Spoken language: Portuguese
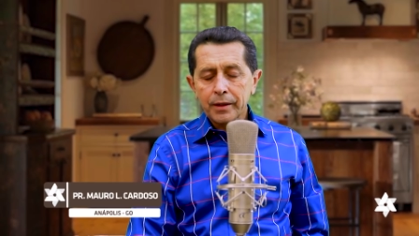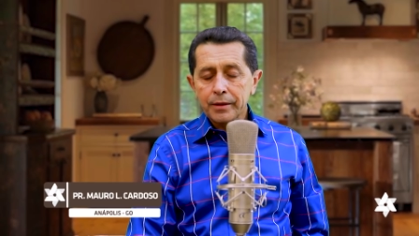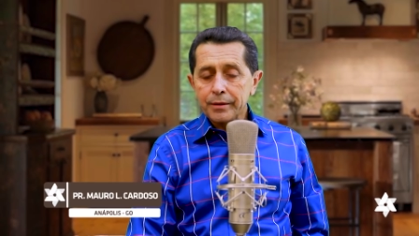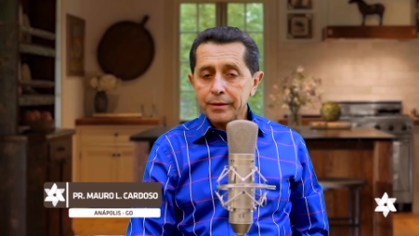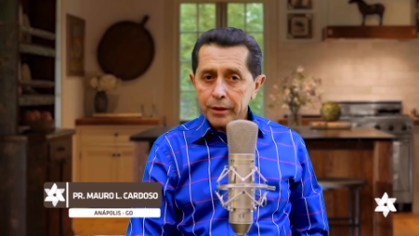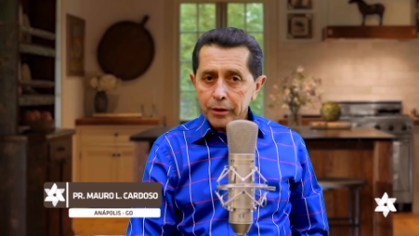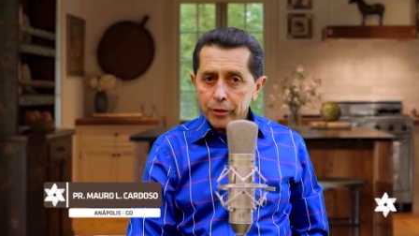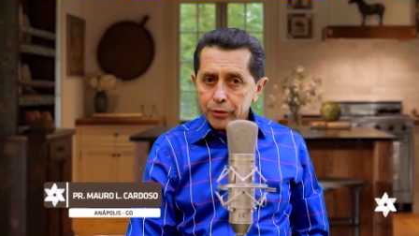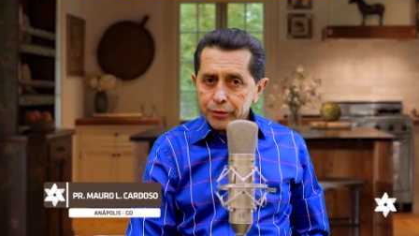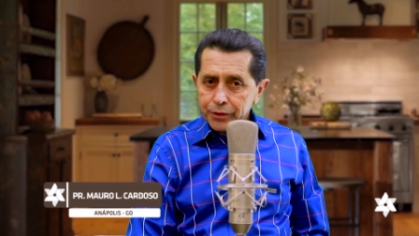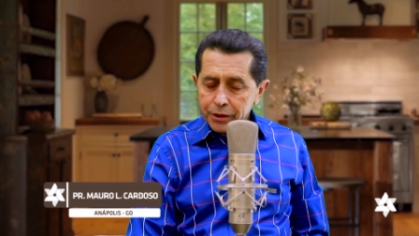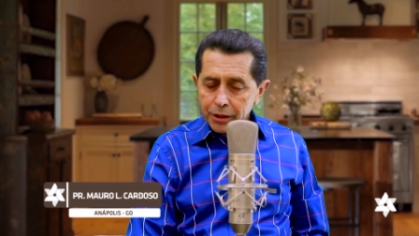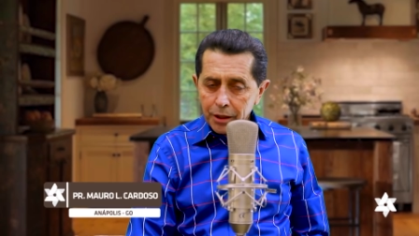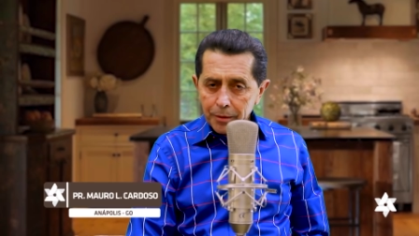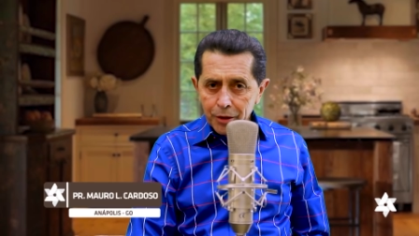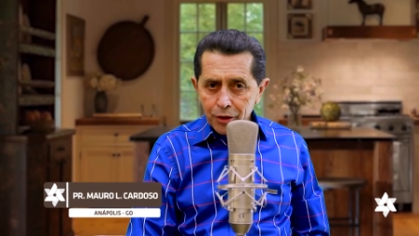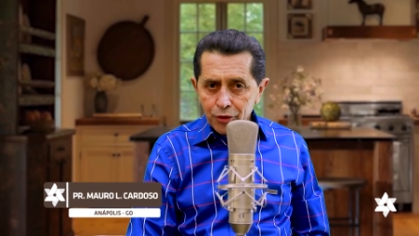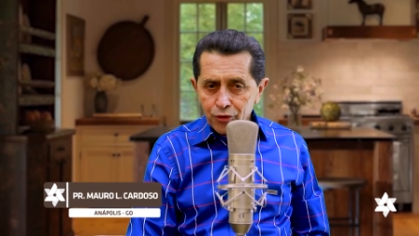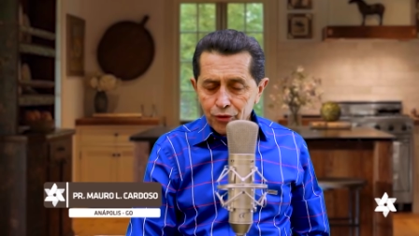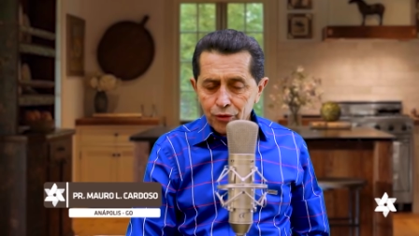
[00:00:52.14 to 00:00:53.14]
Deus te
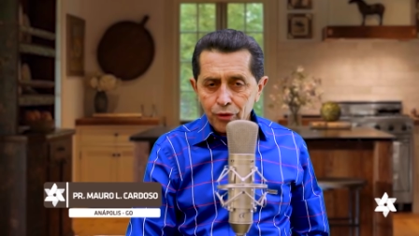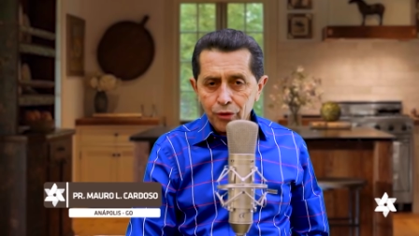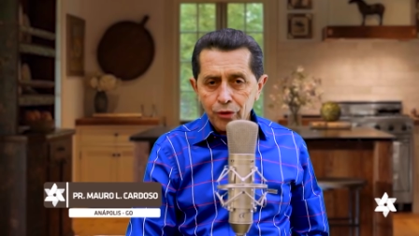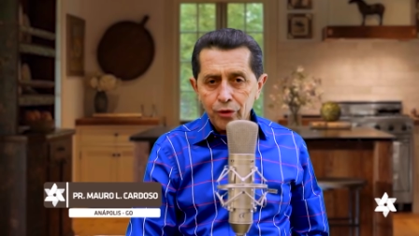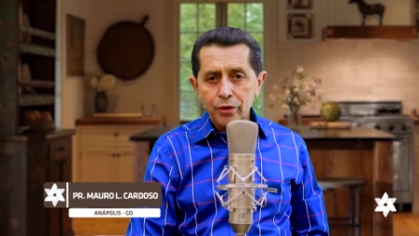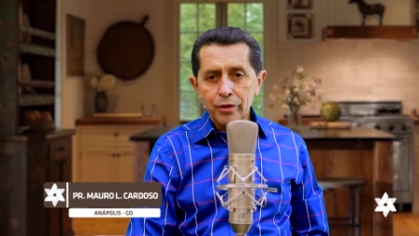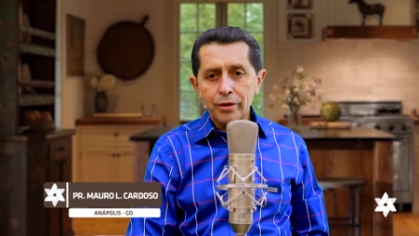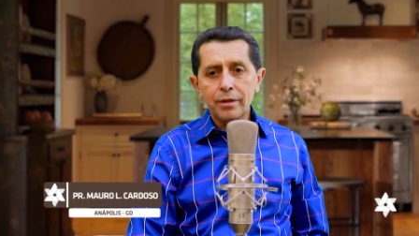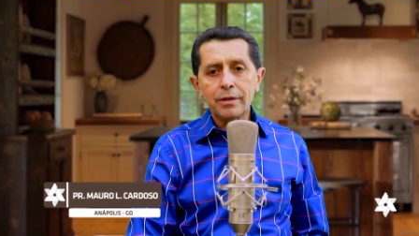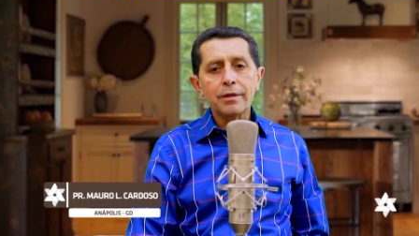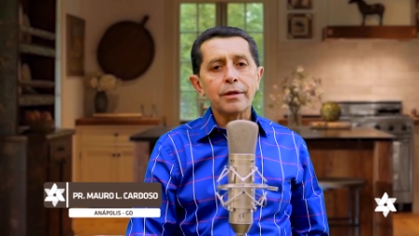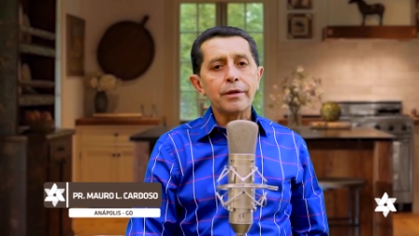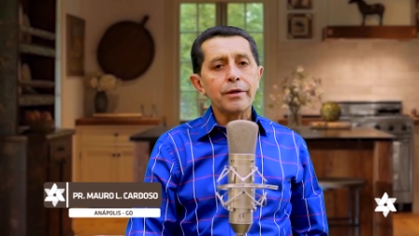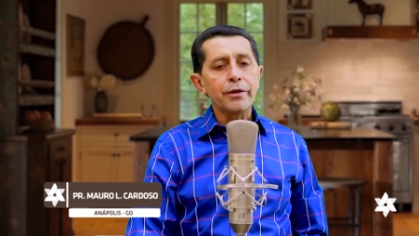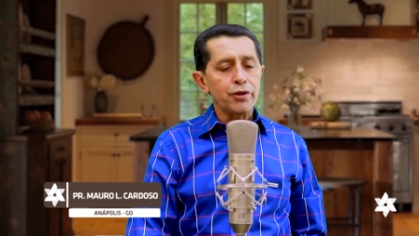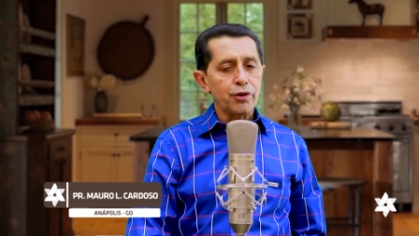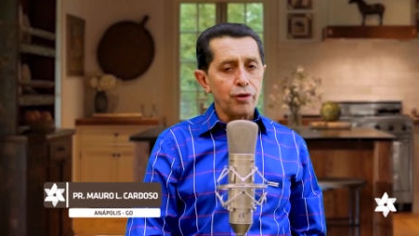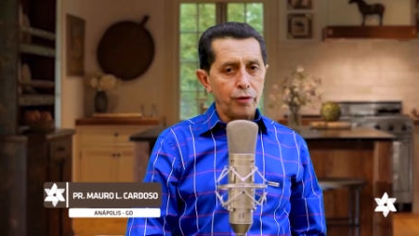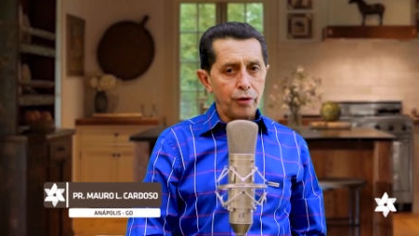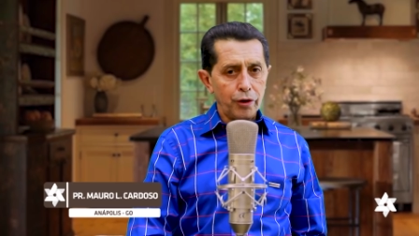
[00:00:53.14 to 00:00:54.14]
abençoe.
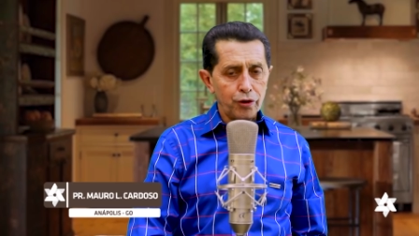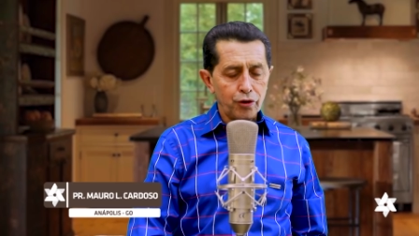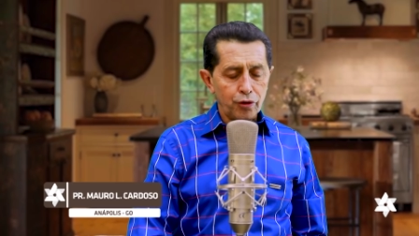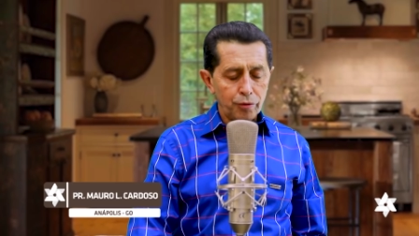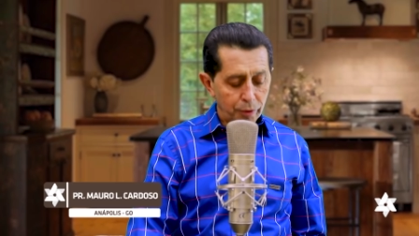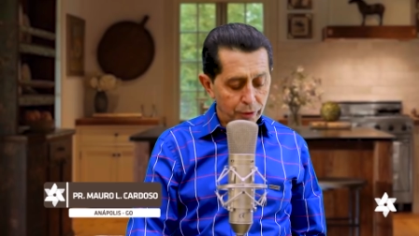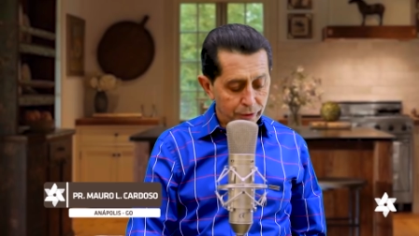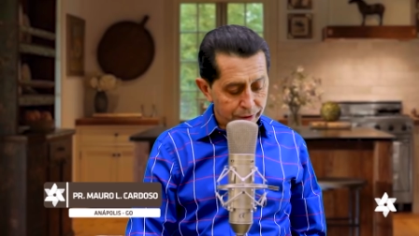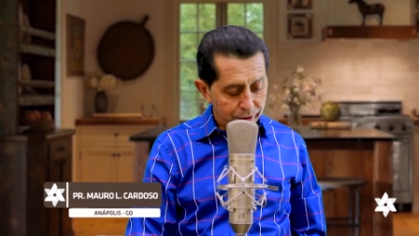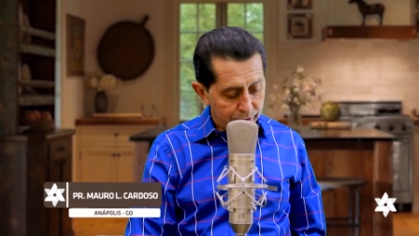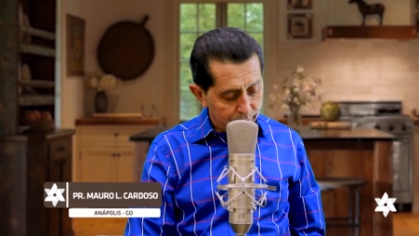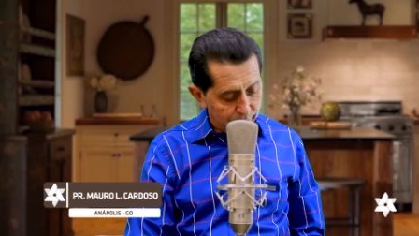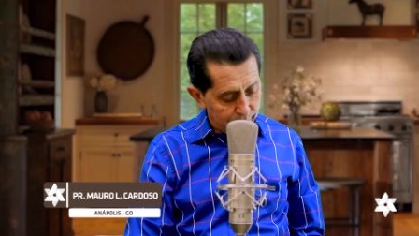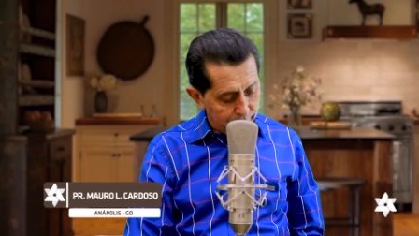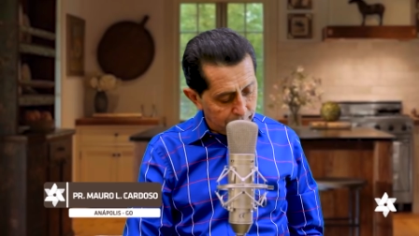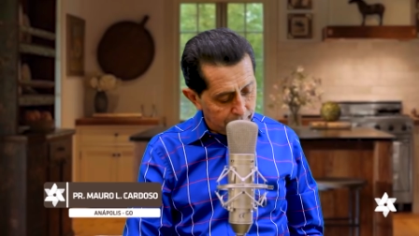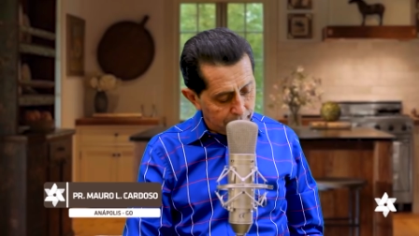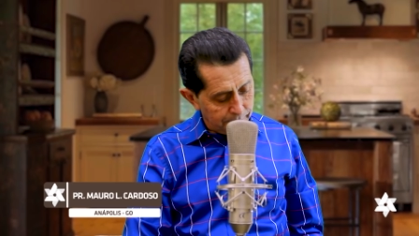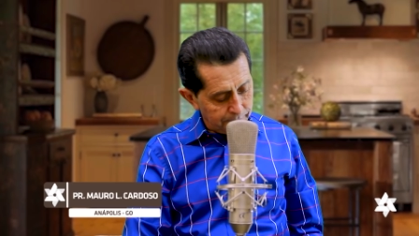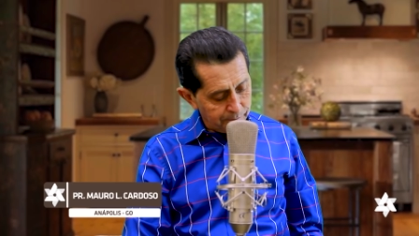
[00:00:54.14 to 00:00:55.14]
Esse é o nosso bom
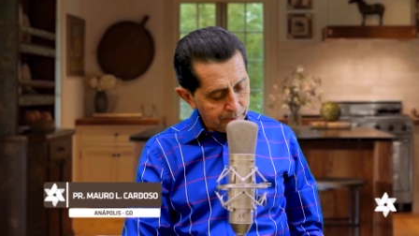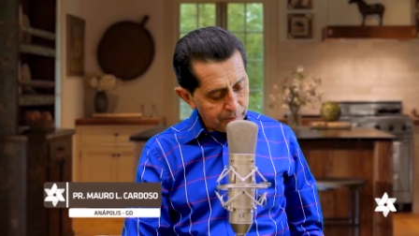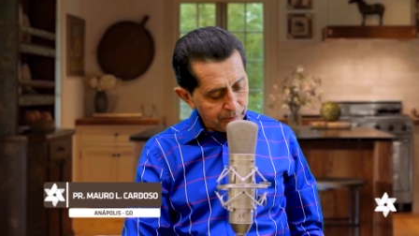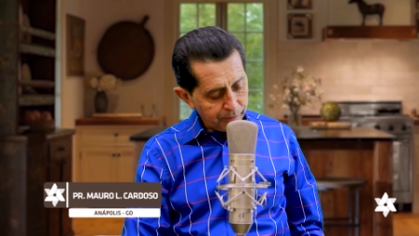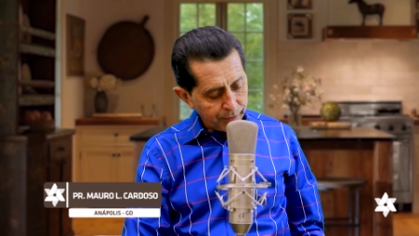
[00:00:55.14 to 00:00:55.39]
dia.